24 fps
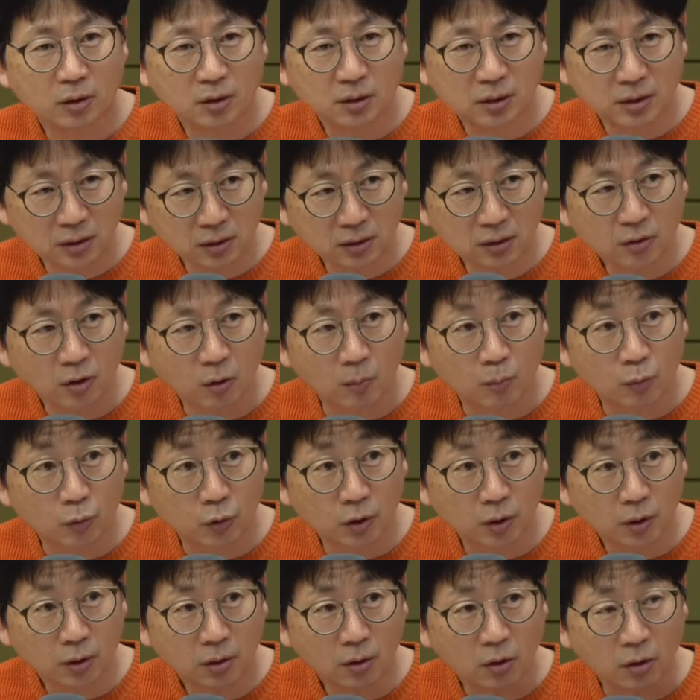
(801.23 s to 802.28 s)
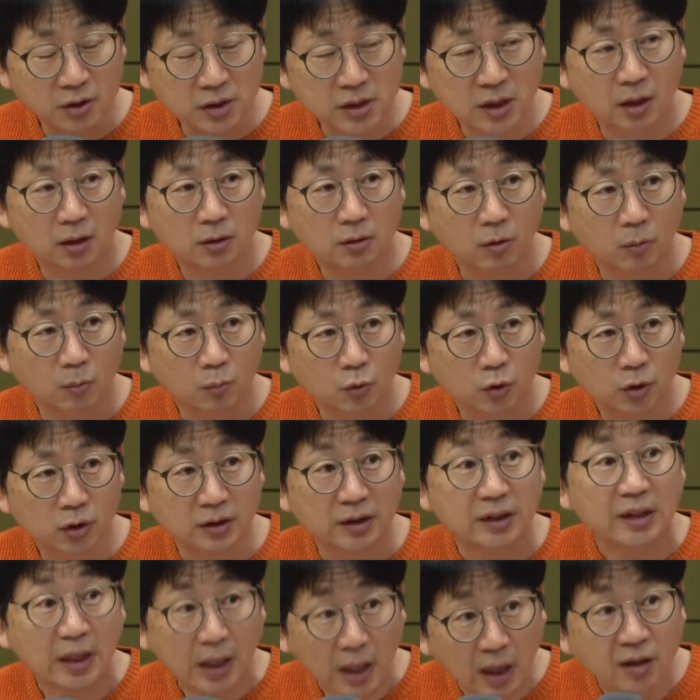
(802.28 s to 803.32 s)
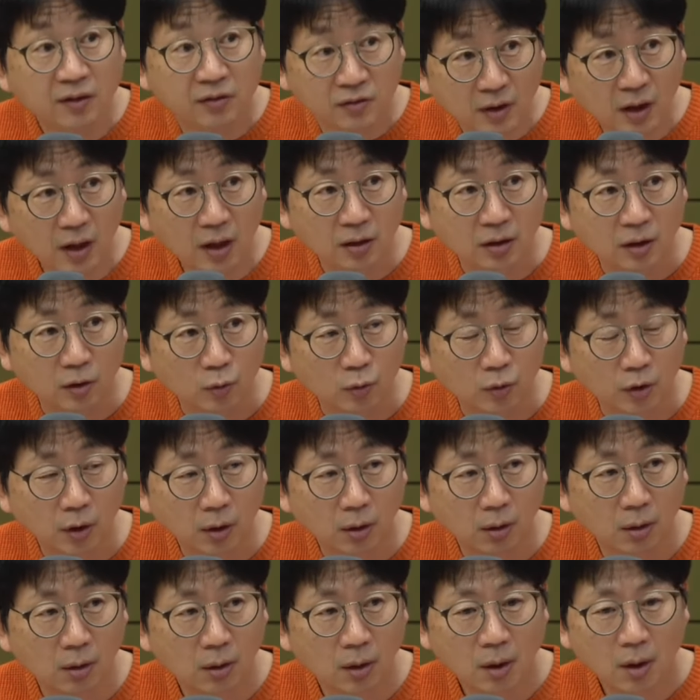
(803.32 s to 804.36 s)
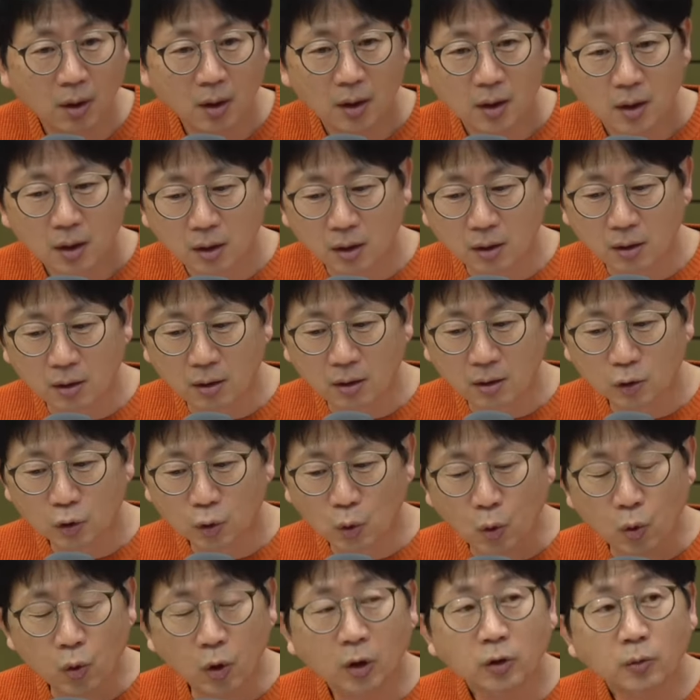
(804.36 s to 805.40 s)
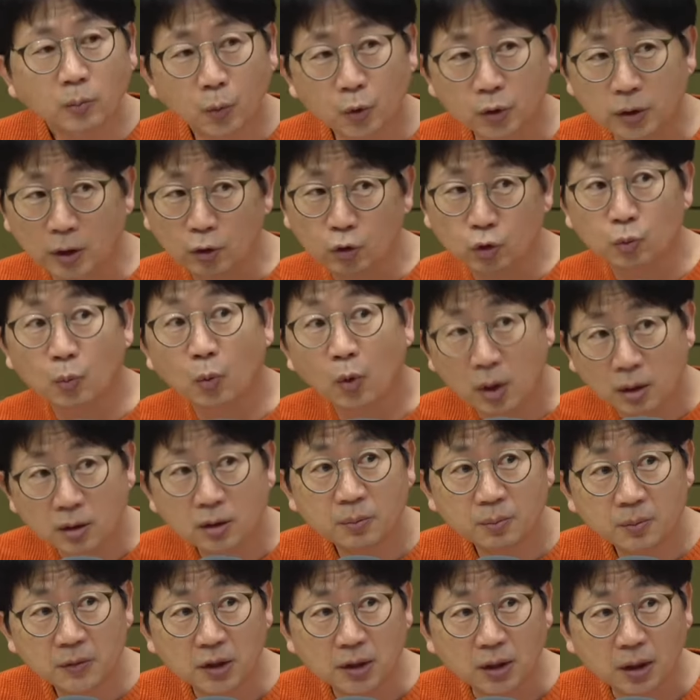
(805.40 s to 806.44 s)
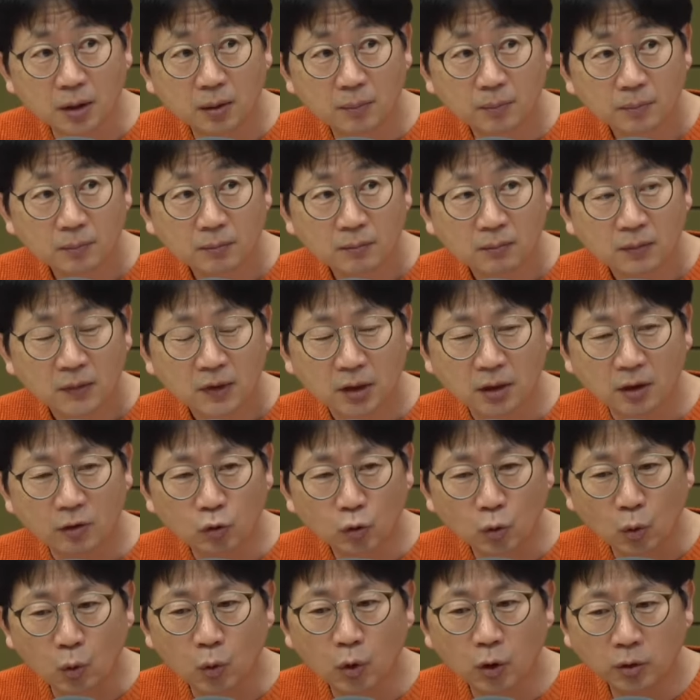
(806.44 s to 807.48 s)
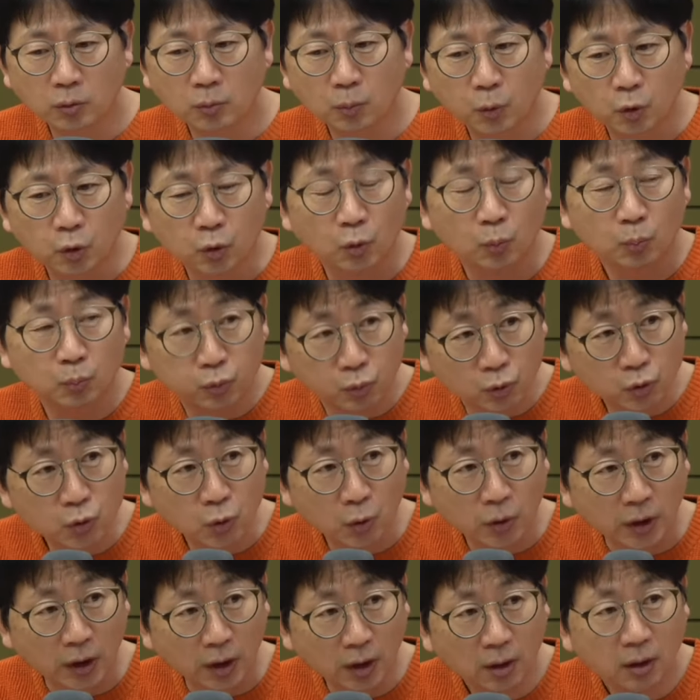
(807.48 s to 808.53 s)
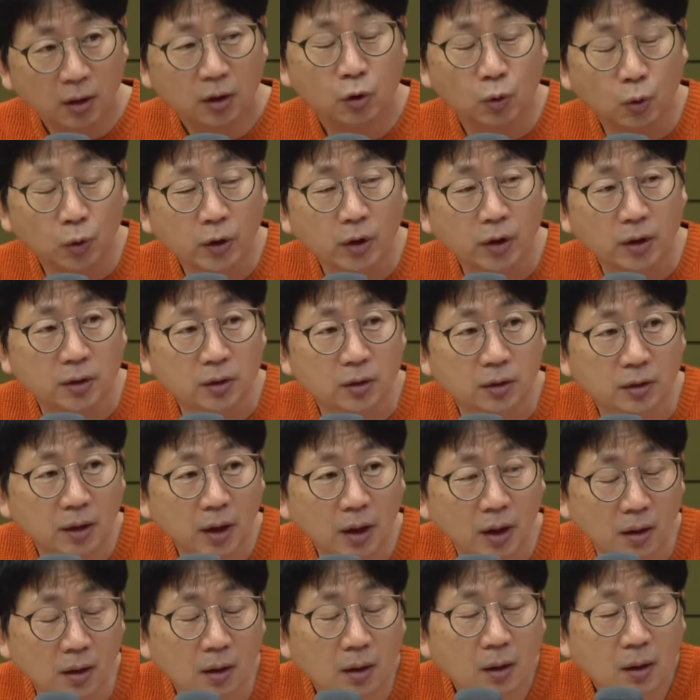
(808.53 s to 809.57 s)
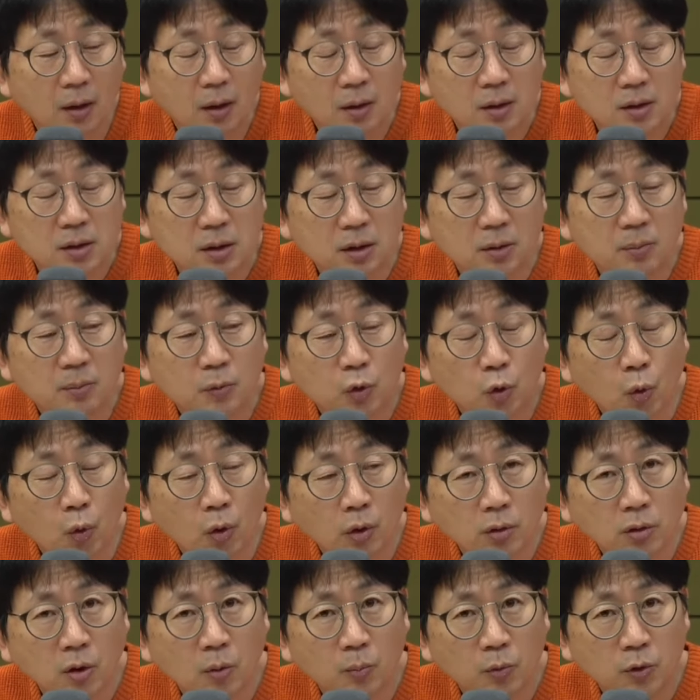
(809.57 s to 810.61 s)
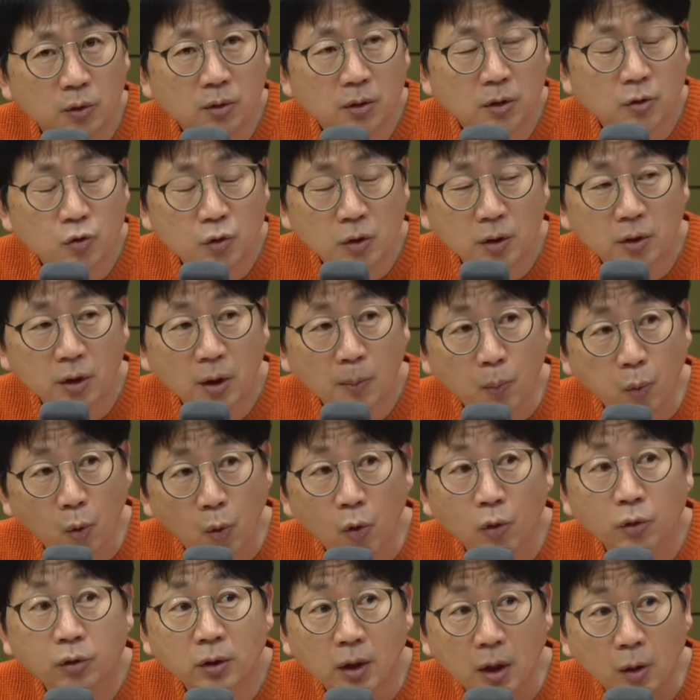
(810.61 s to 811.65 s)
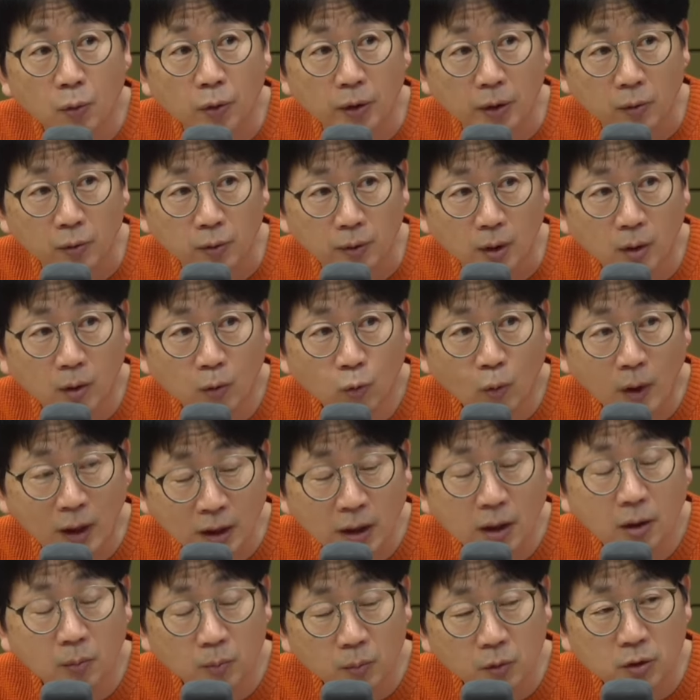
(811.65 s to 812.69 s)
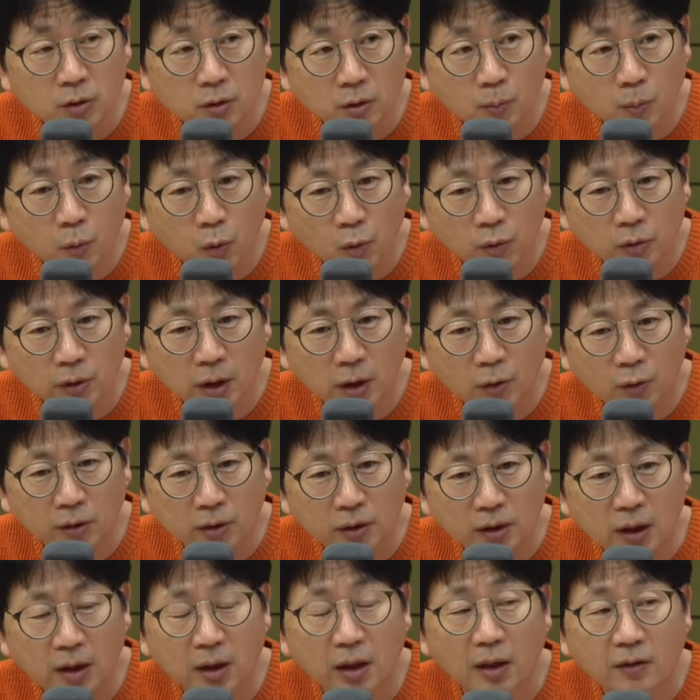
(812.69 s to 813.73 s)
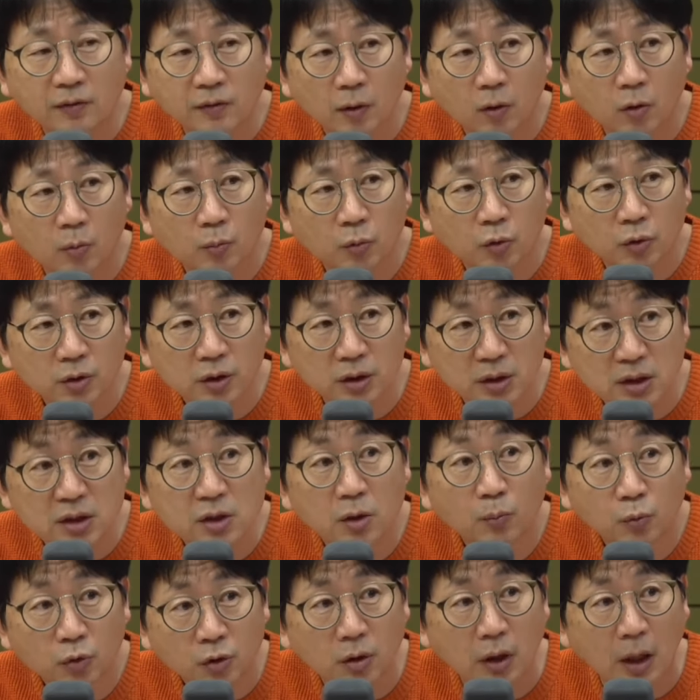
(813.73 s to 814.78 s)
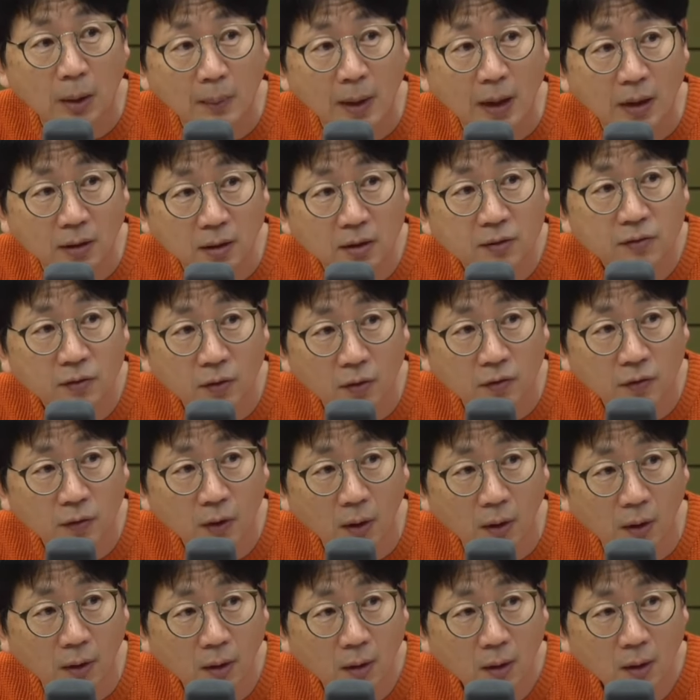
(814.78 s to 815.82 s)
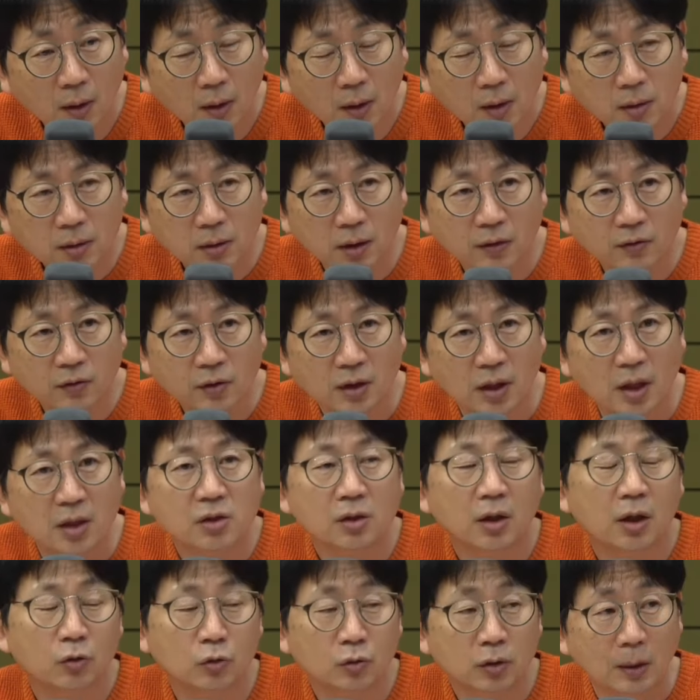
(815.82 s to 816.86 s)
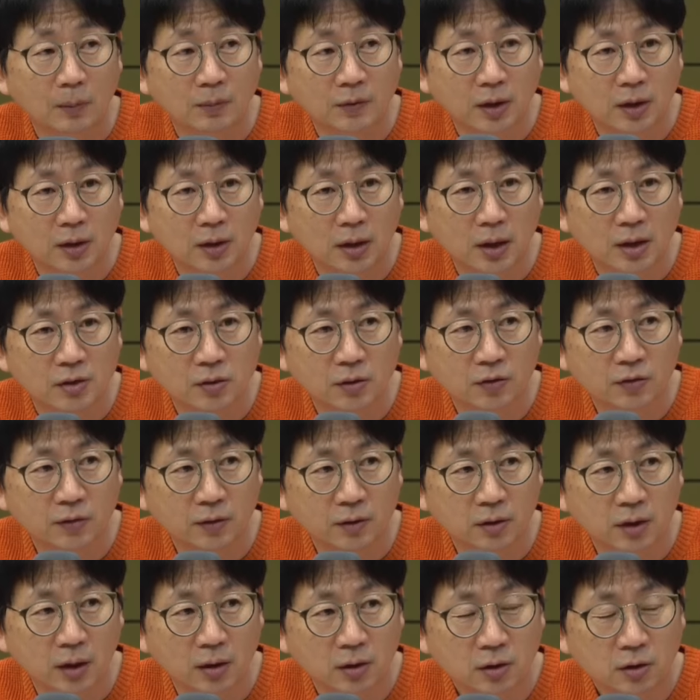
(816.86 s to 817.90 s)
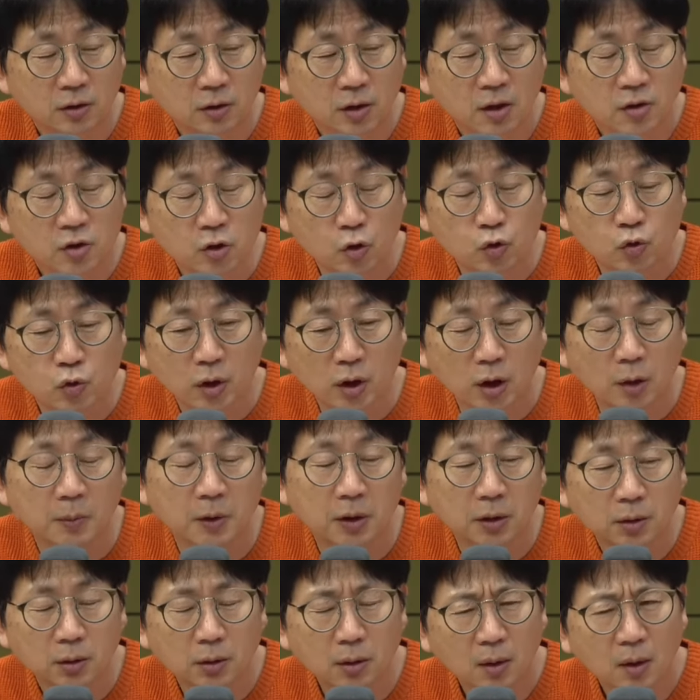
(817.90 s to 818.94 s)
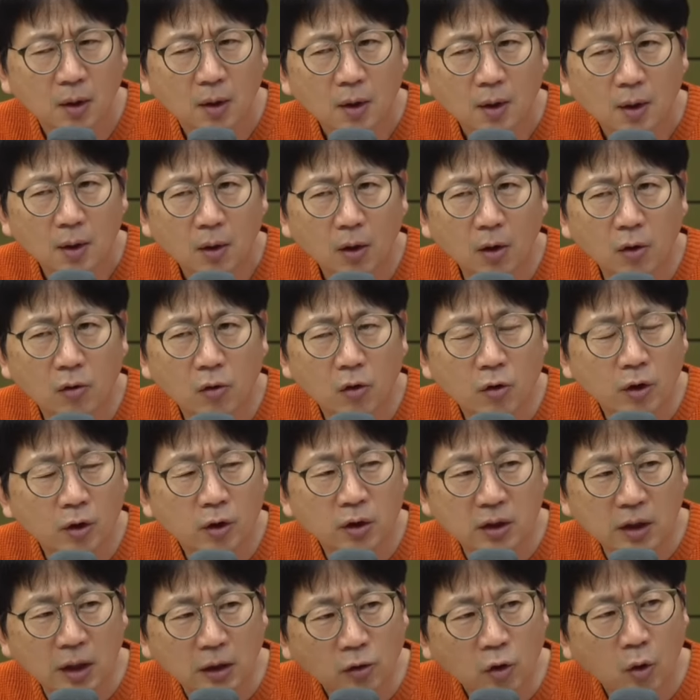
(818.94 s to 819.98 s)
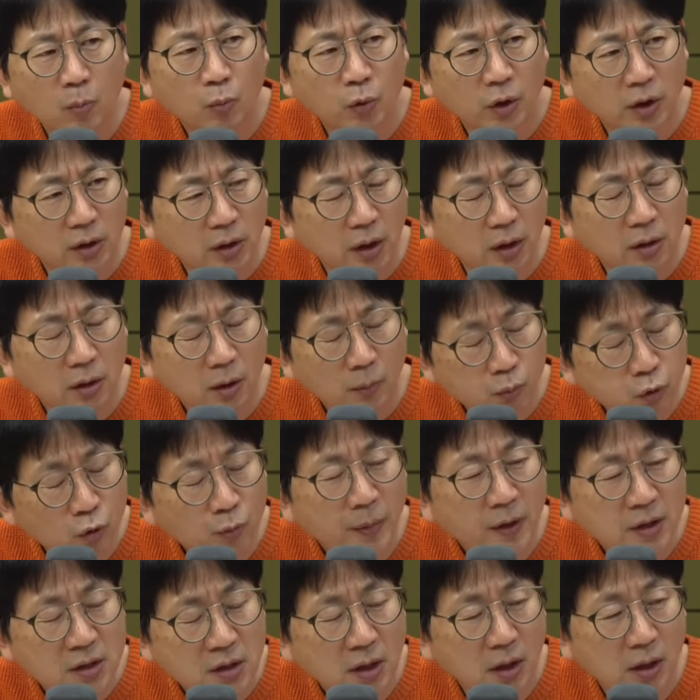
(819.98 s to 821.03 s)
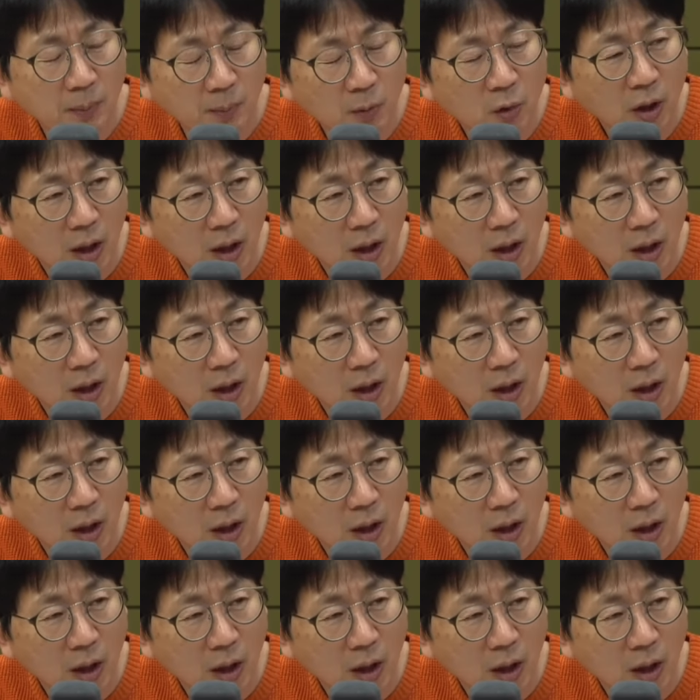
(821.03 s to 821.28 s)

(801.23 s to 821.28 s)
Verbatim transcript: 큰 건물, 거창한 네. 건물은 객사가 되고요. 어, 어 동원보다 규모가 큽니다. 예. 그래서 동원 보통 북쪽에 놓여 있는데 네. 지금 동원 건물들은 최근에 복원을 하고 있고요. 예. 관하 건물들은 복원을 하고 있는데 객사 건물은 이전부터 남아 있어서 어. 그래서 예전에도 답사를 가셨을 때는 네. 전주에 가면은 어, 거기 옛 건물이 있다는데 풍패지간 한번